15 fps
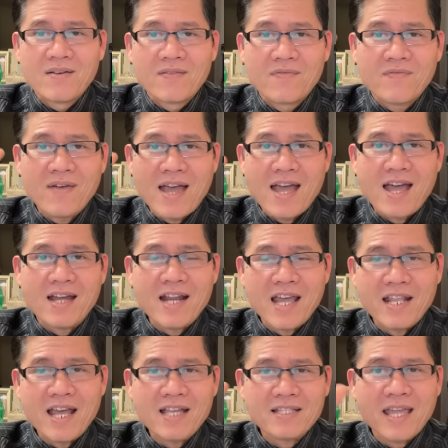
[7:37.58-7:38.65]
và ở
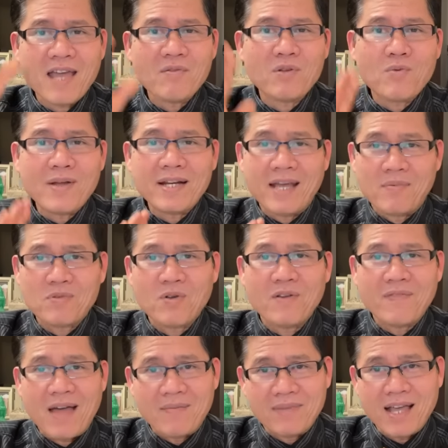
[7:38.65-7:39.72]
đây á, theo những quan điểm của tôi
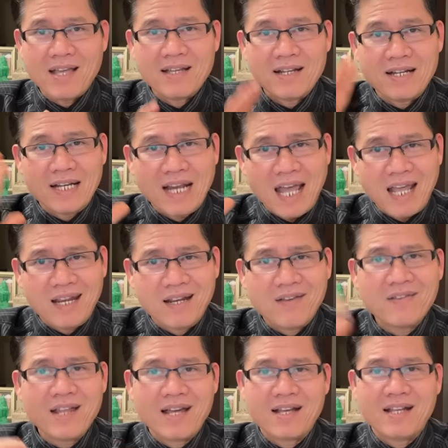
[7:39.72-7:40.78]
phạm nha lại
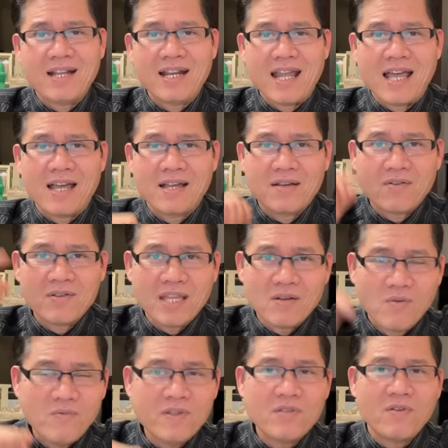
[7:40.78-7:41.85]
nói rằng là có thể
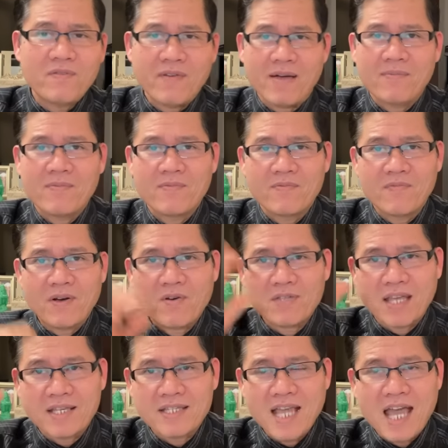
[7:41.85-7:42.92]
đúng với tôi phạm và có
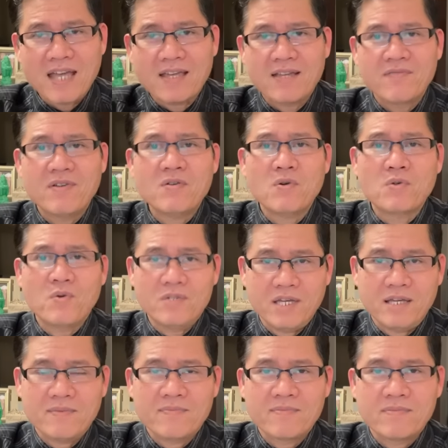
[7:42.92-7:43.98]
thể sai với cô chú anh
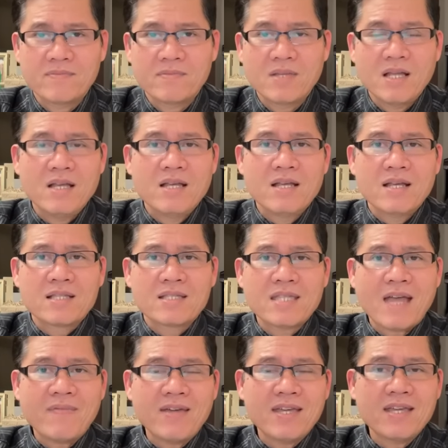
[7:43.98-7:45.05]
chị.
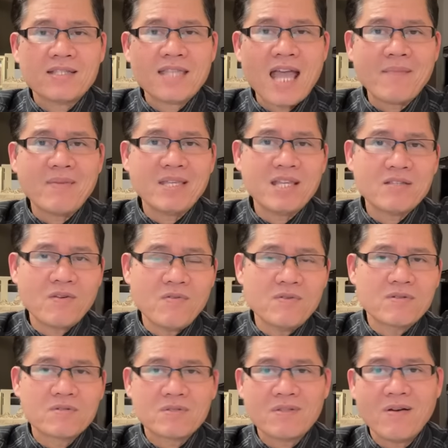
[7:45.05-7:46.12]
Tại vì Tami
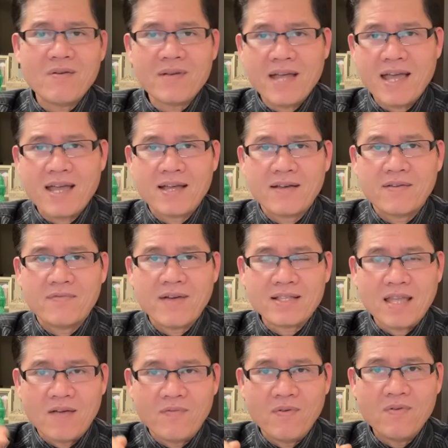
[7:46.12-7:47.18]
Jitun, Tố Nga và
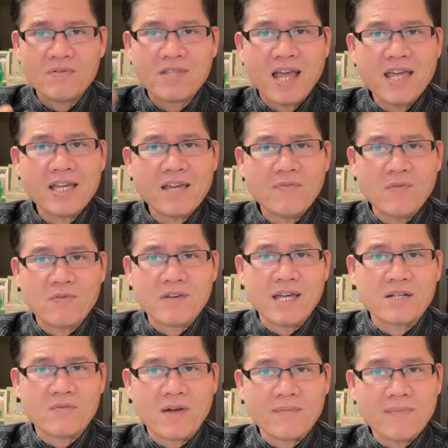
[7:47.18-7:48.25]
Thảo Vũ thấy cái vụ
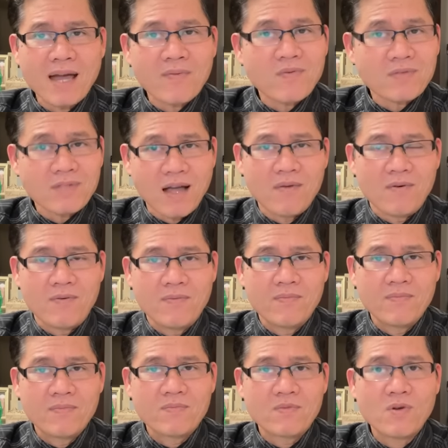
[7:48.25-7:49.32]
kiện của anh Mai Vũng Tàu
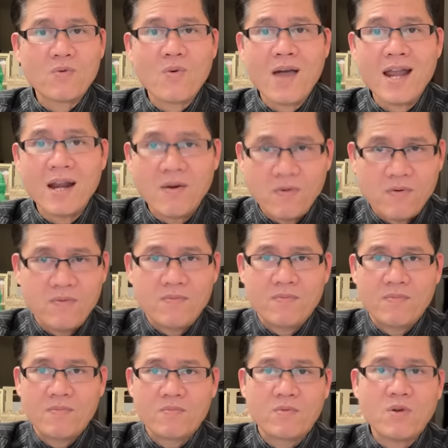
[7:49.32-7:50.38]
nó quá lâu,
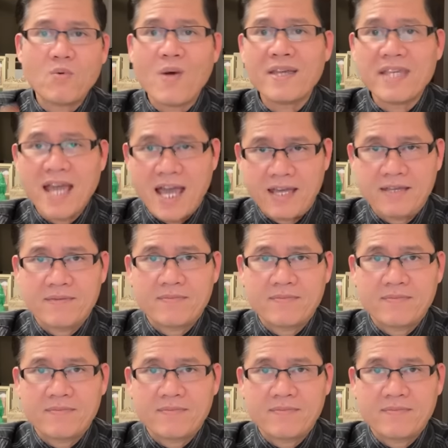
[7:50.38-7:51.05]
nó quá dài.